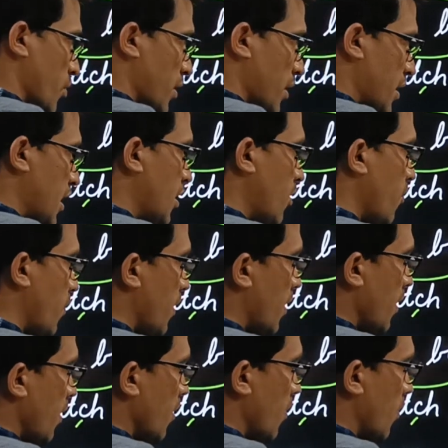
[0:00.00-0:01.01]
जो कि यदि हुई
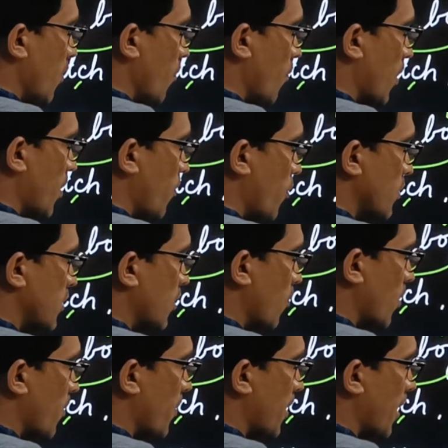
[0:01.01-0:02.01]
है वर्ब को
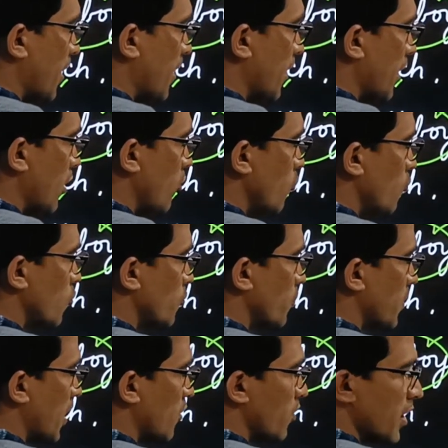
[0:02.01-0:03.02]
सिंगुलर बनाने के लिए
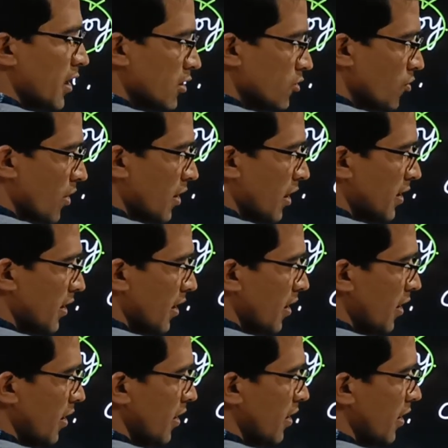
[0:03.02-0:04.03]
उसमें या तो ए जोड़ा जाता
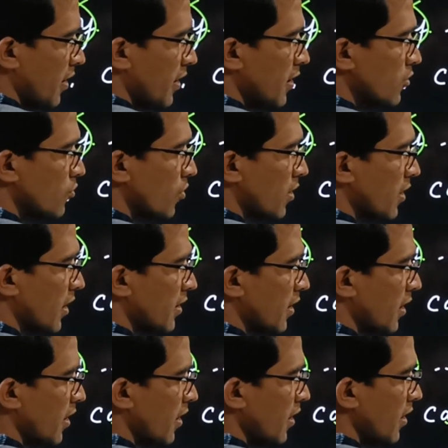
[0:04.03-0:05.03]
है या ई e एस जोड़ा
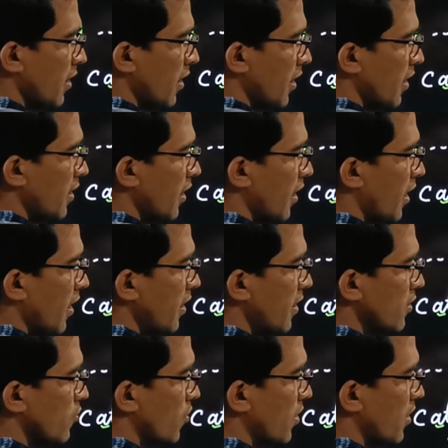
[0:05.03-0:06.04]
जाता है या आई
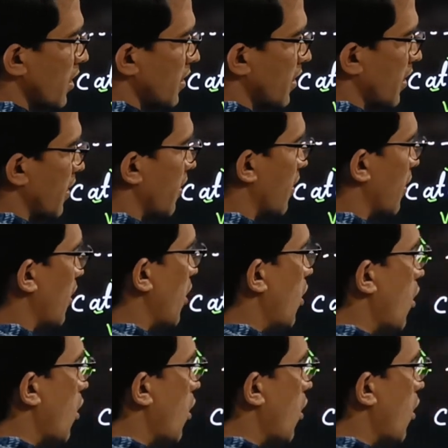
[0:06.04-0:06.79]
एस जोड़ा जाता है